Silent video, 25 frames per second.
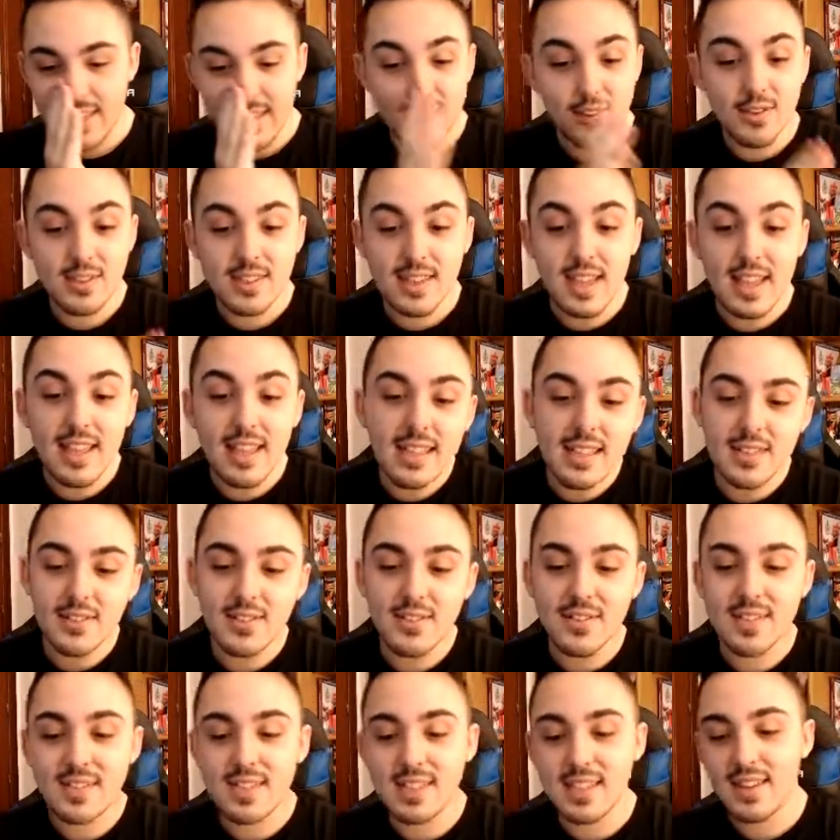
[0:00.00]
eu tenho que
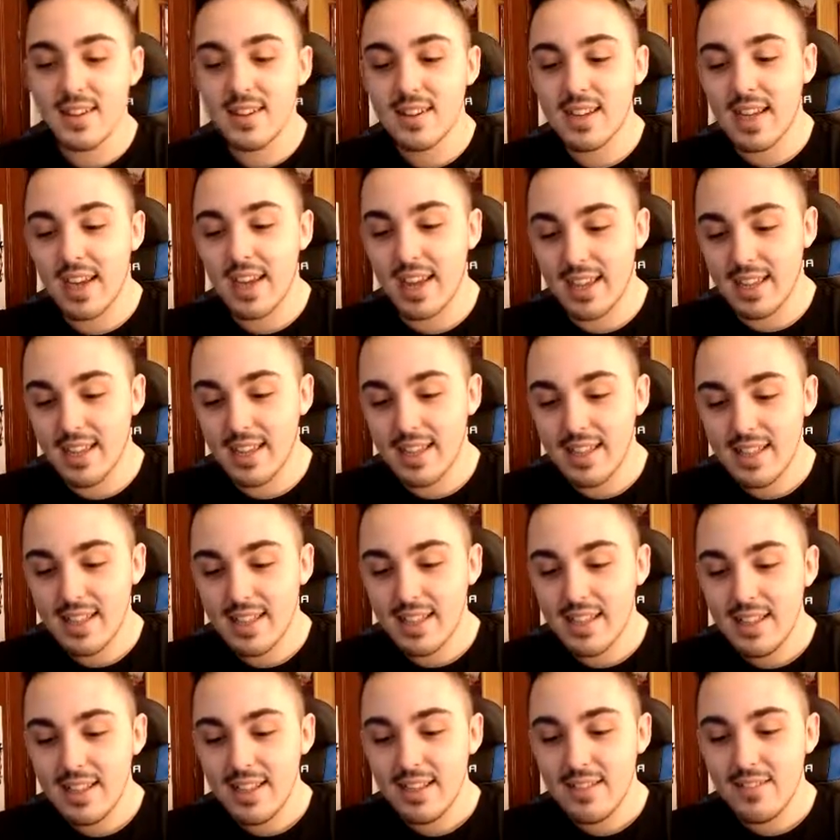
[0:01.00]
conseguir, ok.
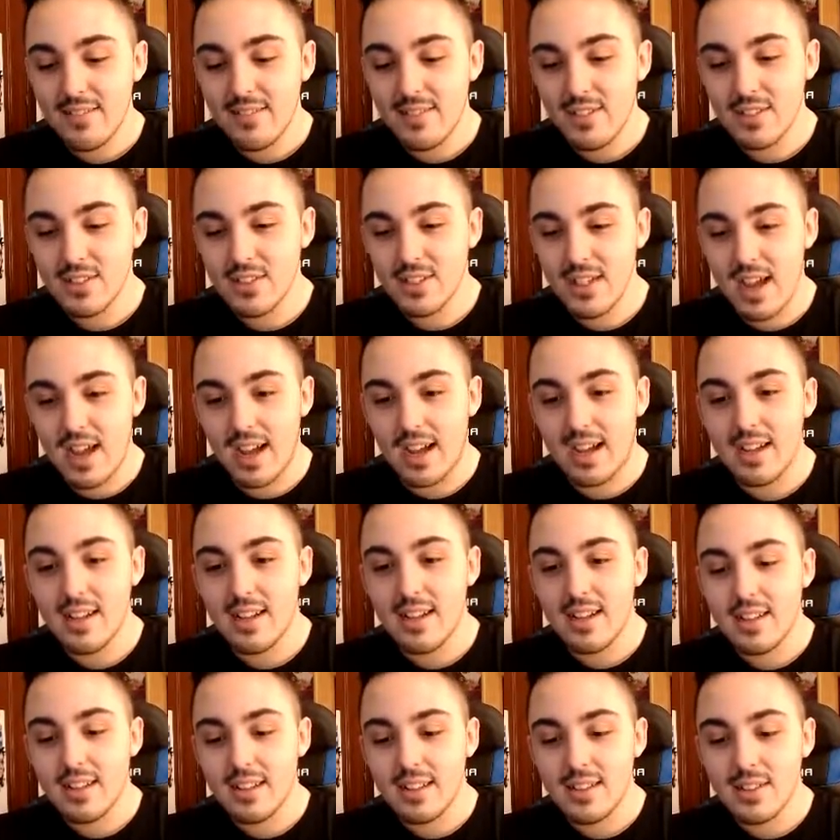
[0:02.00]
Vamos lá.
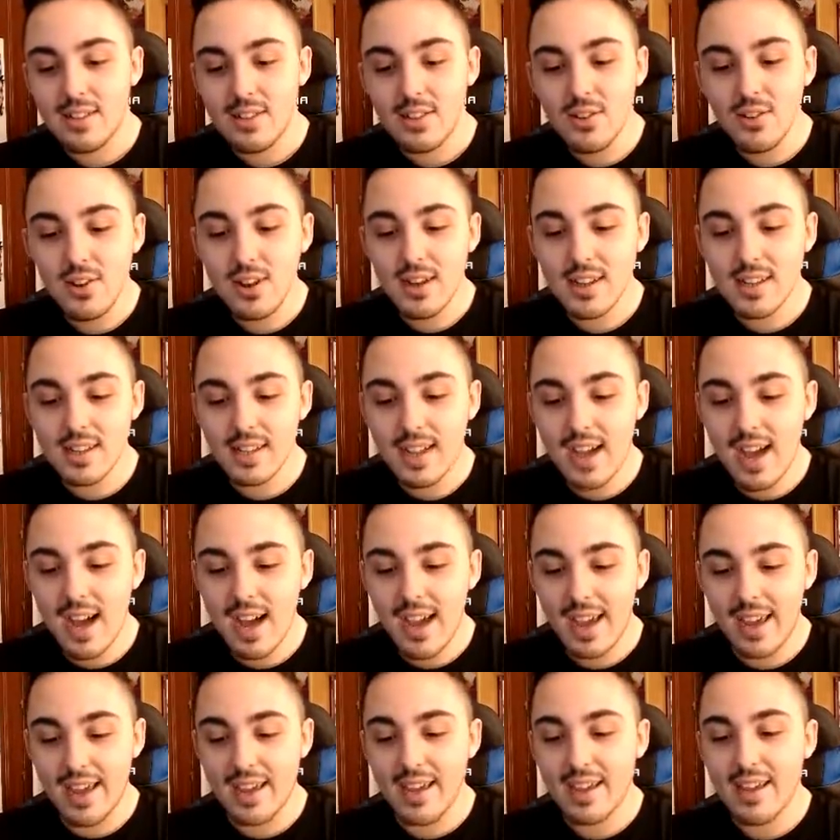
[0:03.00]
Do or
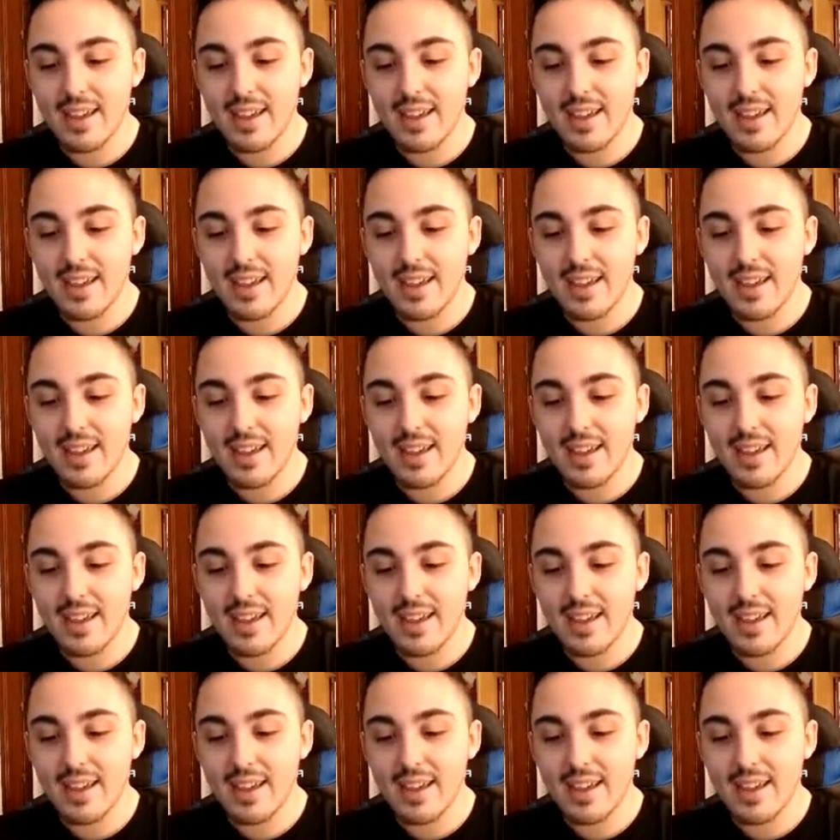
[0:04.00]
die!